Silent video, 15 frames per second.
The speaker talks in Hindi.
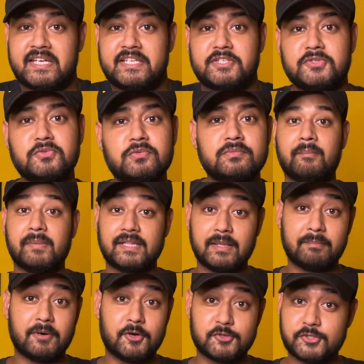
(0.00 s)
नहीं क्यों मतलब
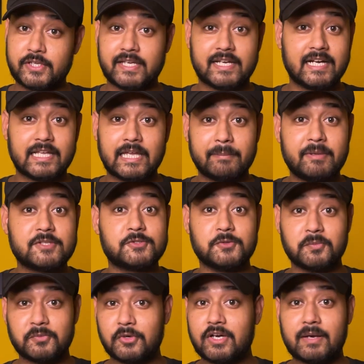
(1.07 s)
पड़ोसों की खिड़की पे
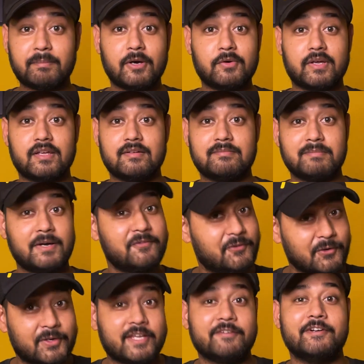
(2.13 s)
जूम तो कर पाओगे बट
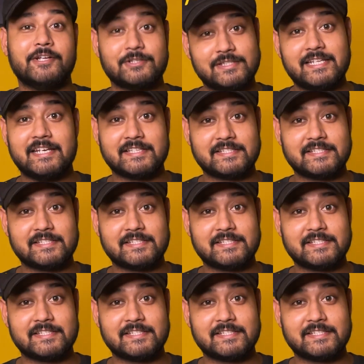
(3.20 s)
फोर के वीडियोज नहीं ले